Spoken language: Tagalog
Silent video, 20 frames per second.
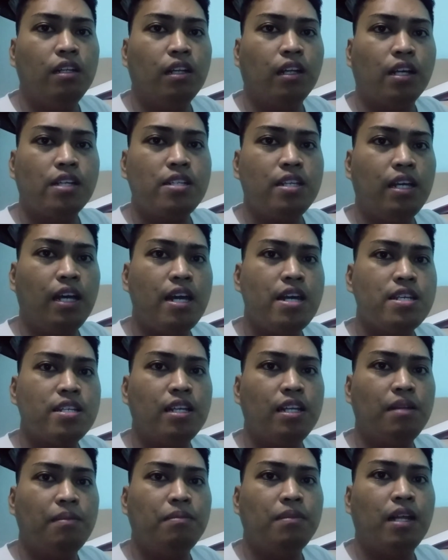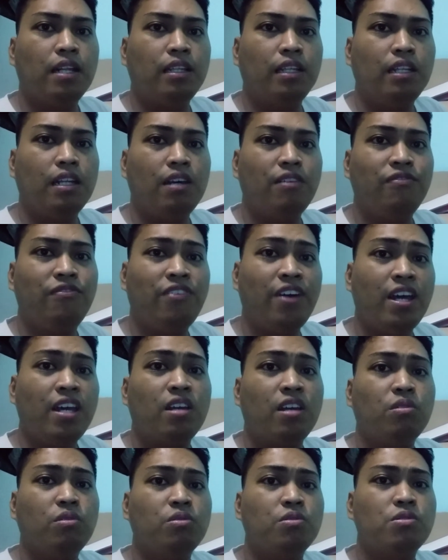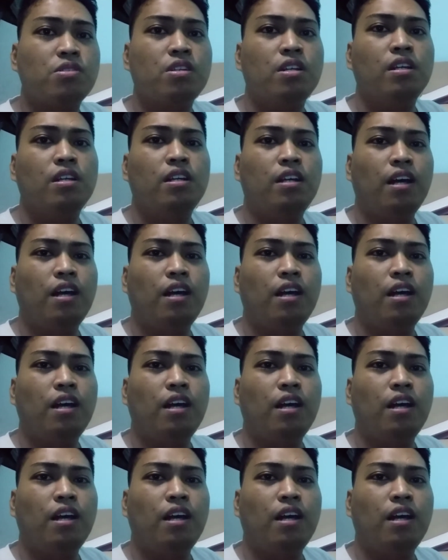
Kasi guys, alam natin, ang virus